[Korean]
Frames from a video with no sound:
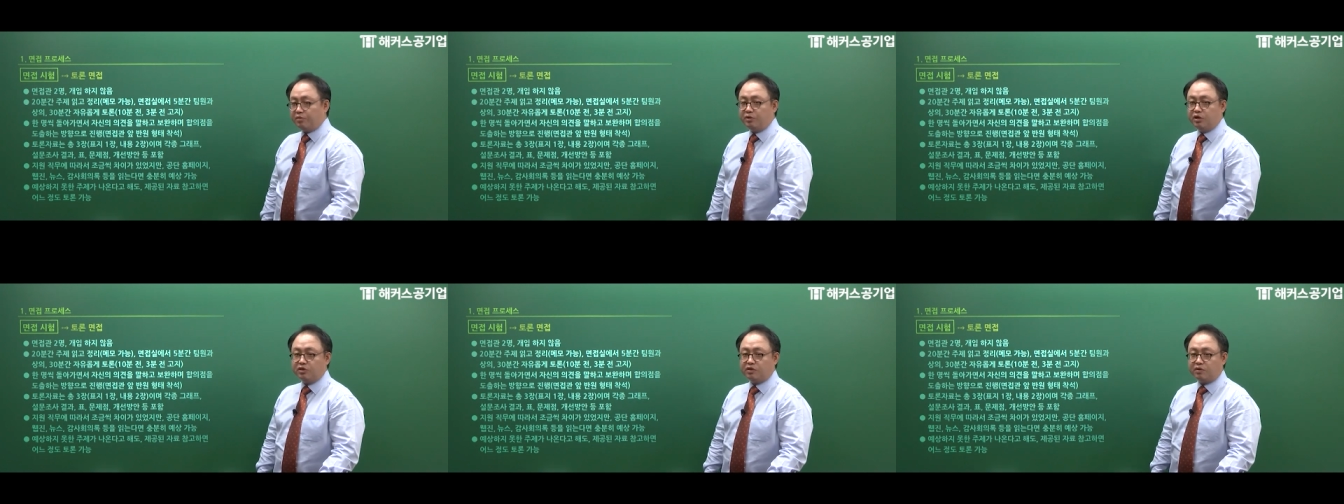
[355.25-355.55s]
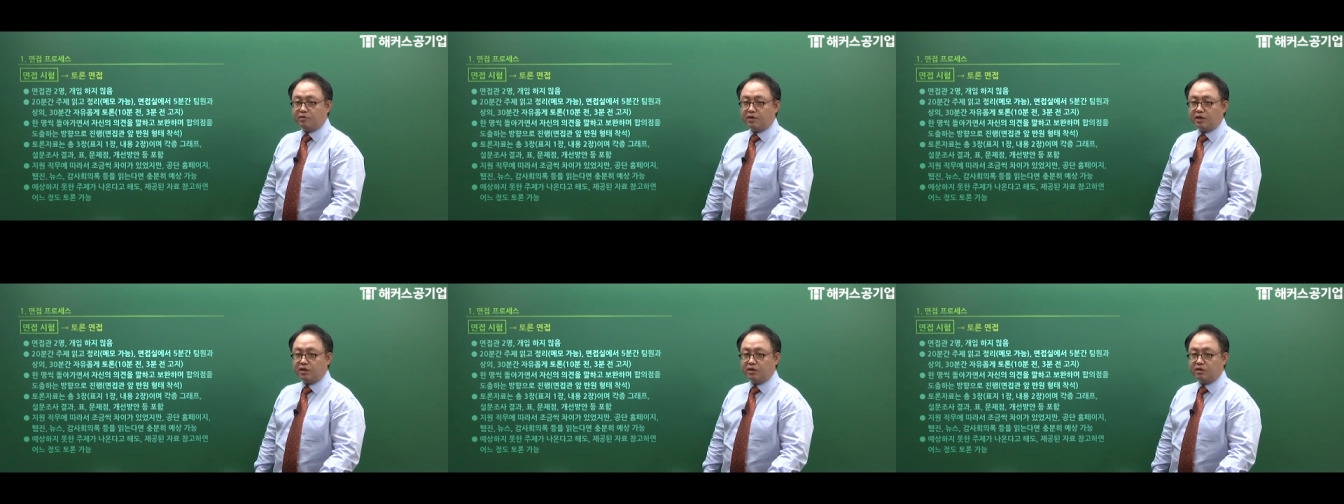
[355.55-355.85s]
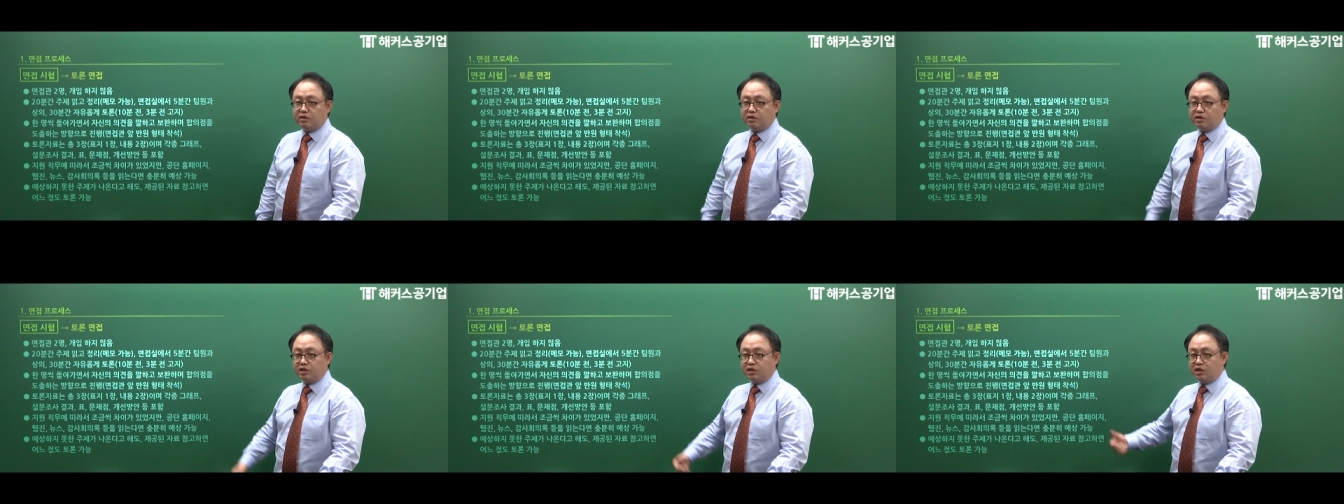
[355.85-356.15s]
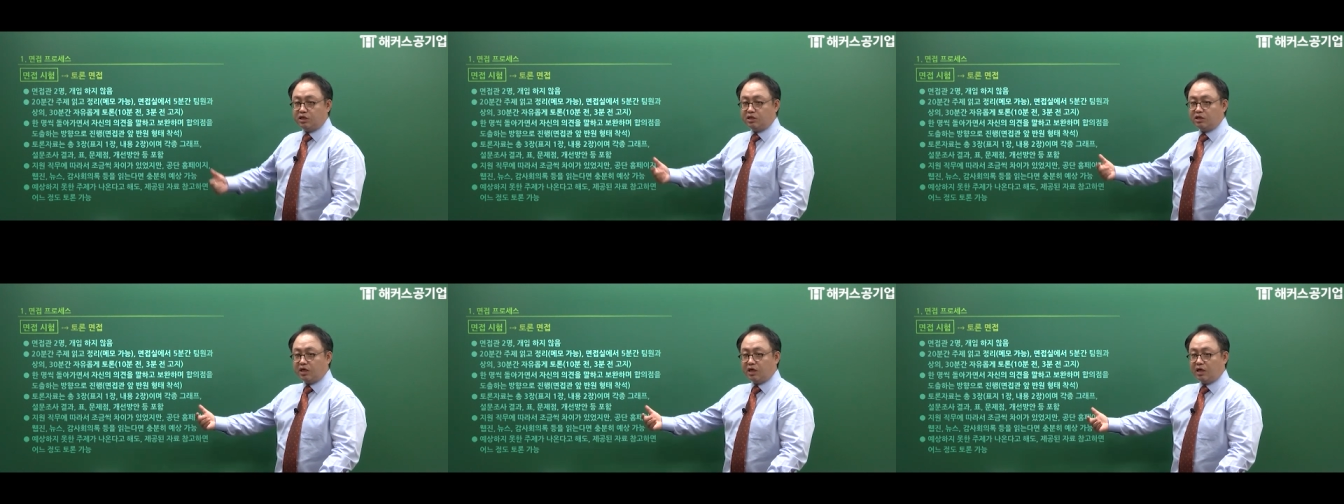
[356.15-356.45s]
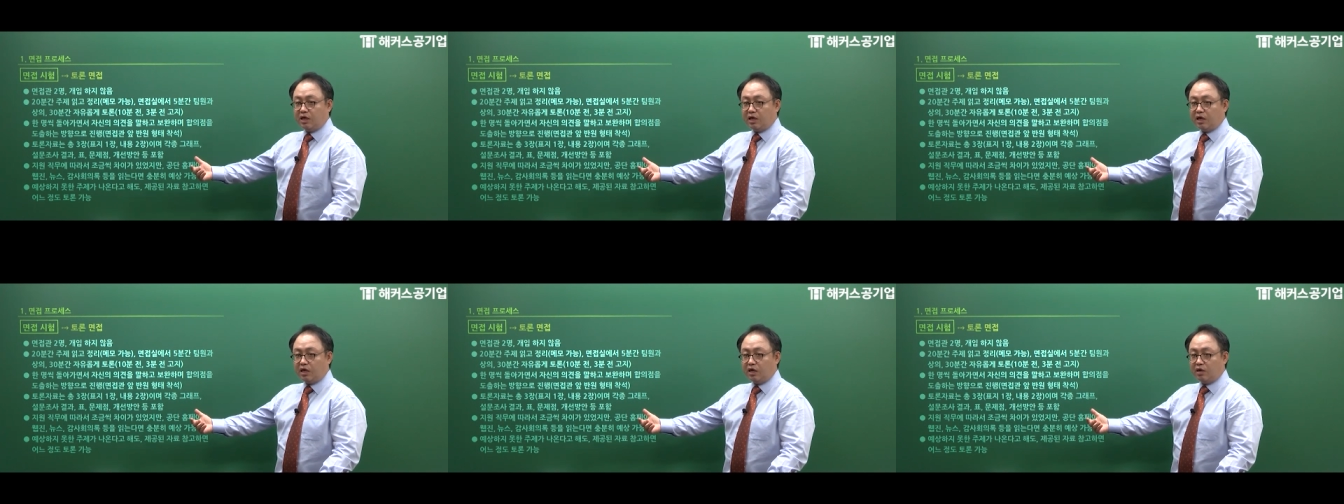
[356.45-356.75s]
면접관들은
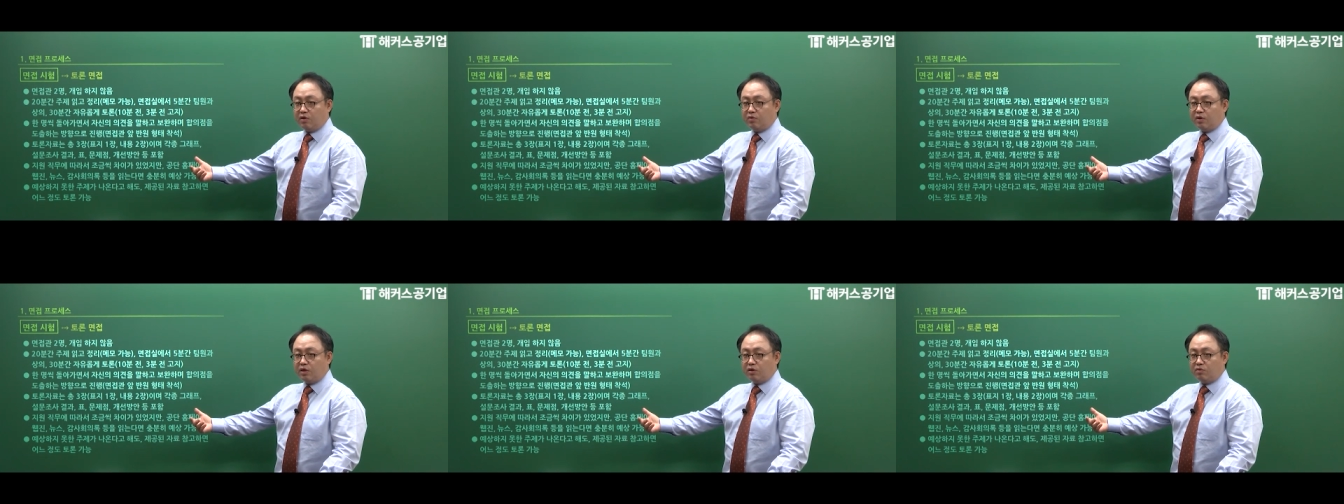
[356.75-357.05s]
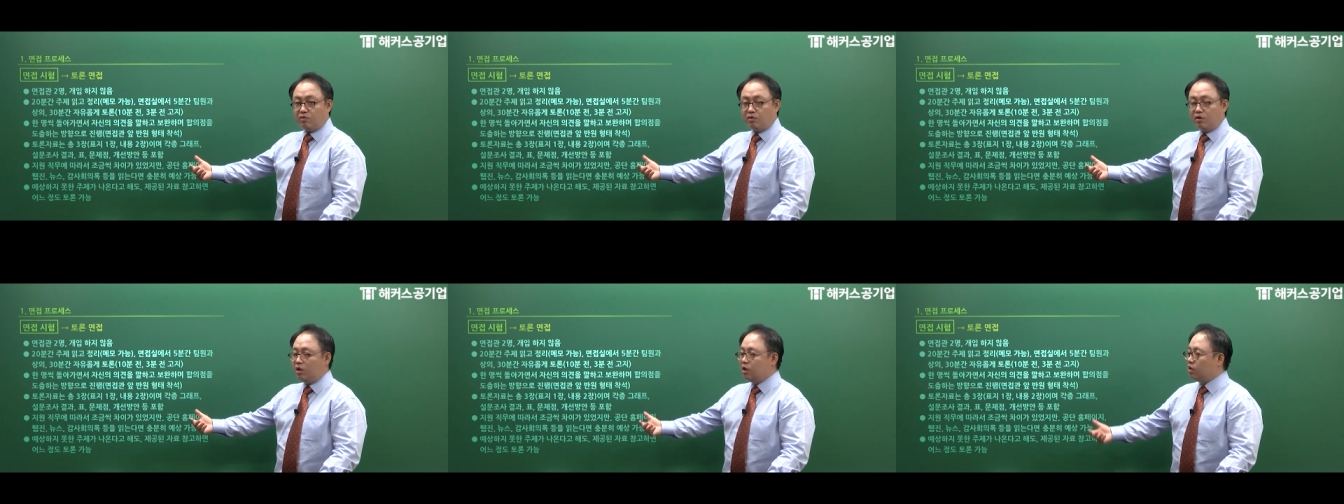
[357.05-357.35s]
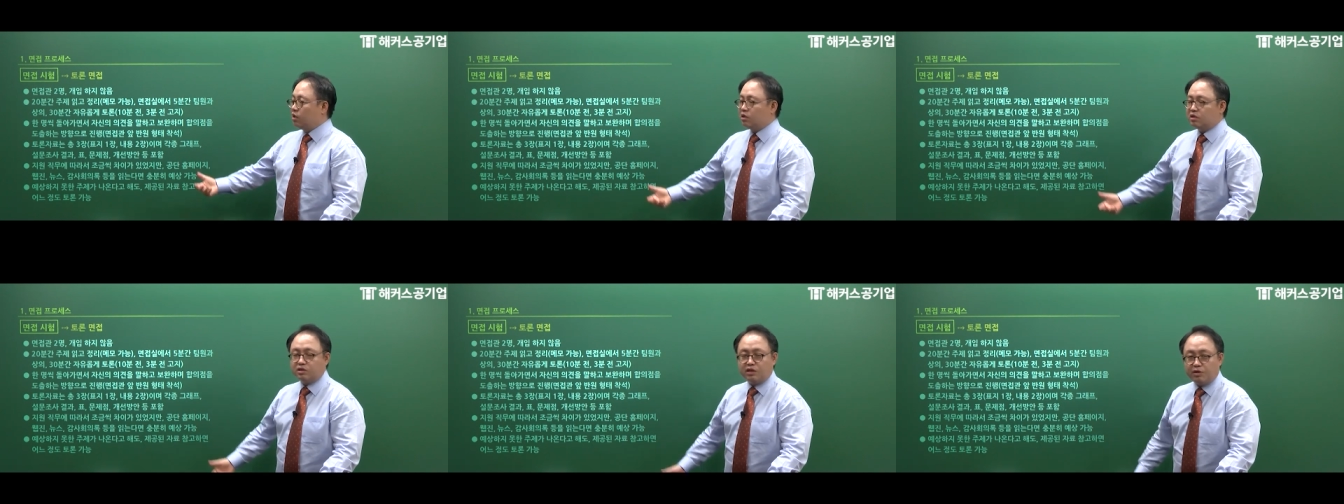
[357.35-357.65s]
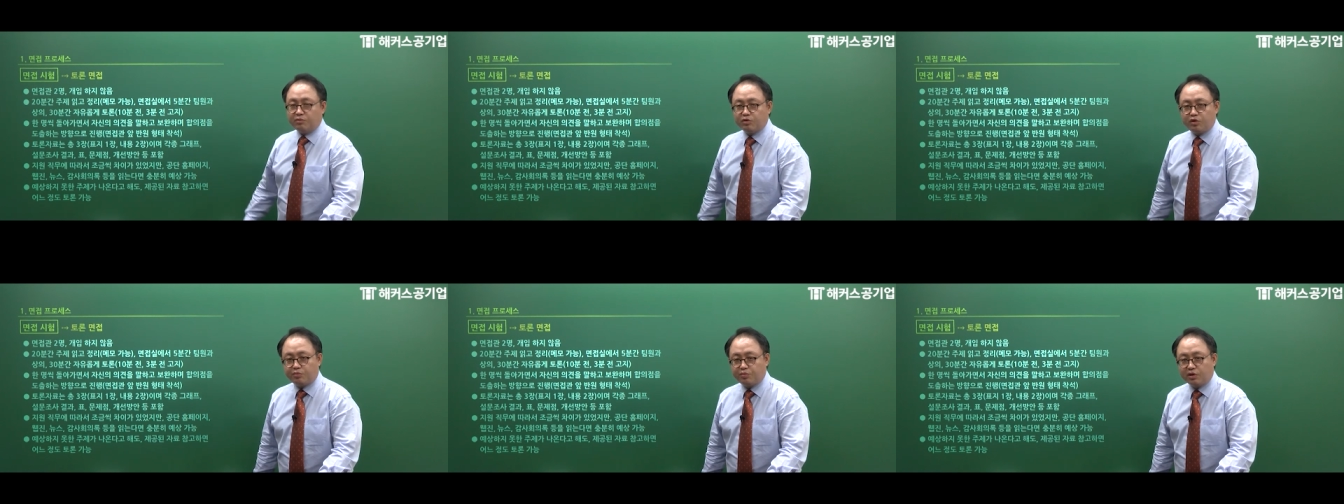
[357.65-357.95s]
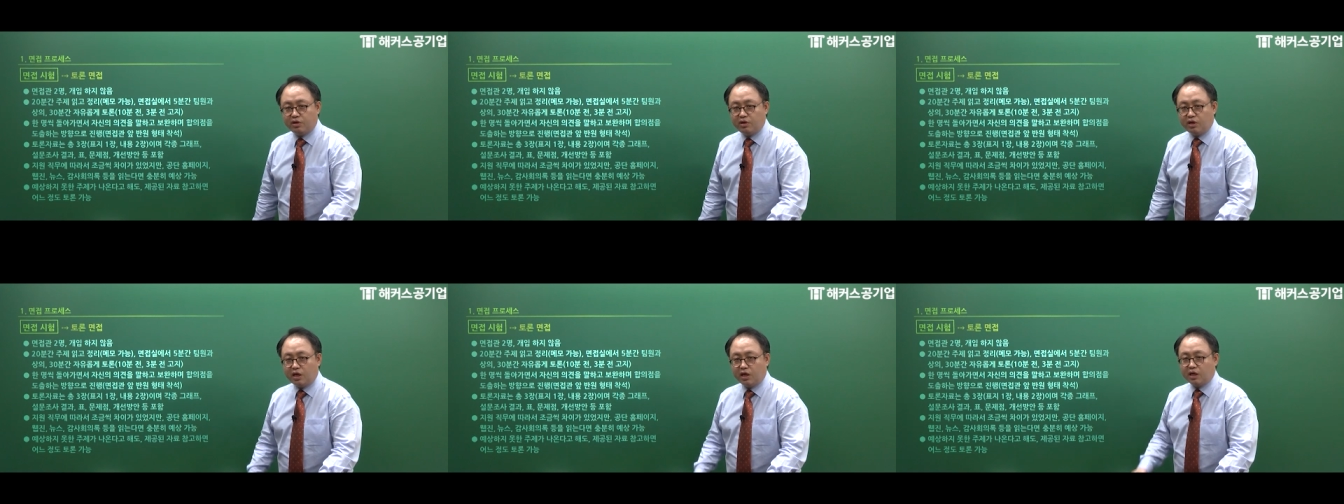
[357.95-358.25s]
시작하라고 하고 그다음부터
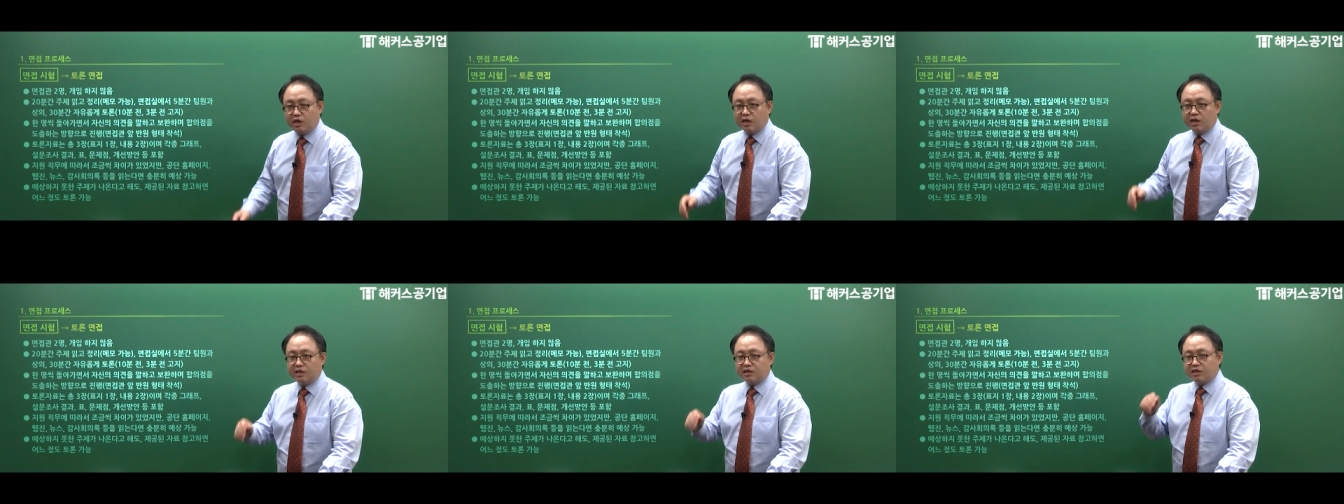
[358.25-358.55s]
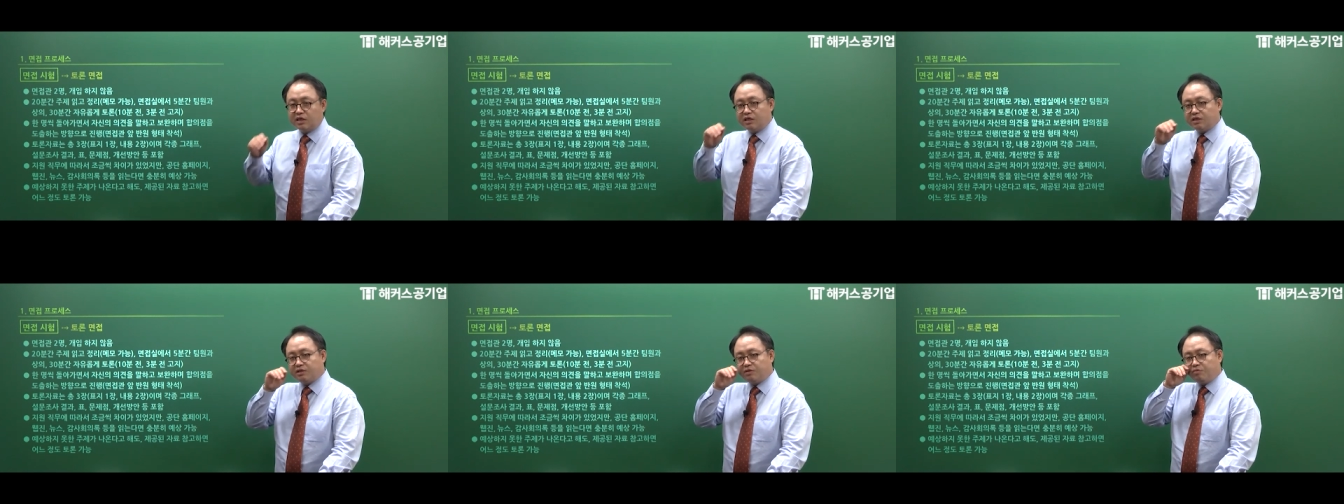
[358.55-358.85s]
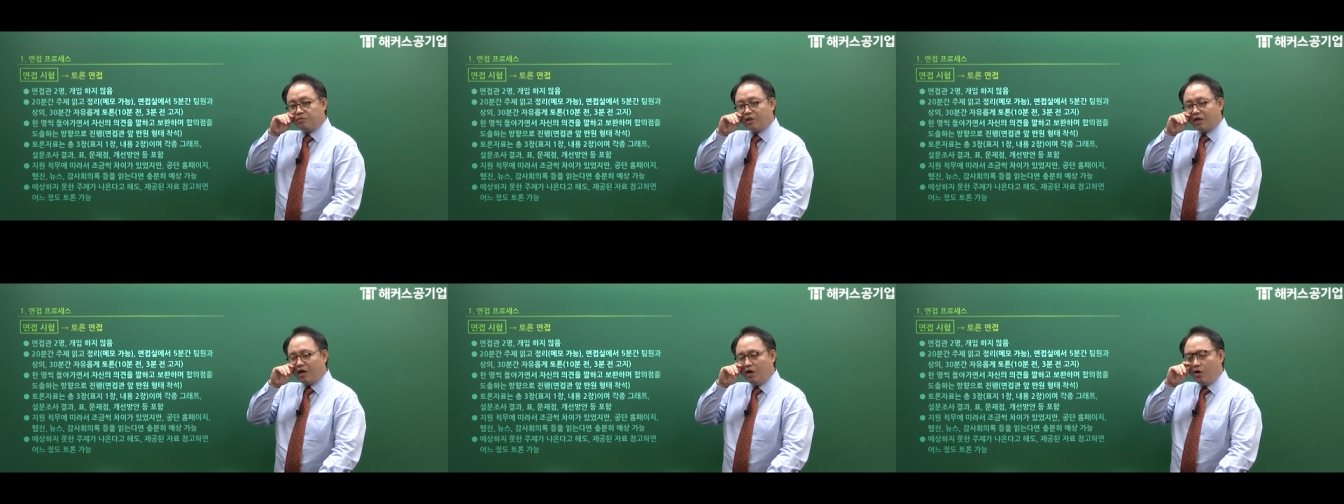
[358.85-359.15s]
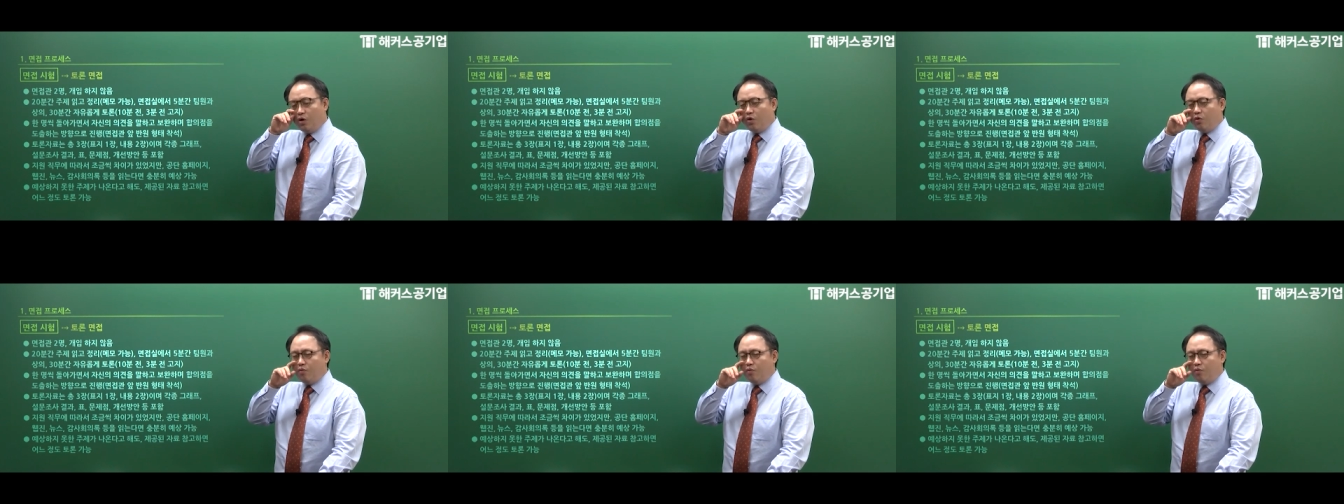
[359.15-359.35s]
별 얘기하지 않습니다.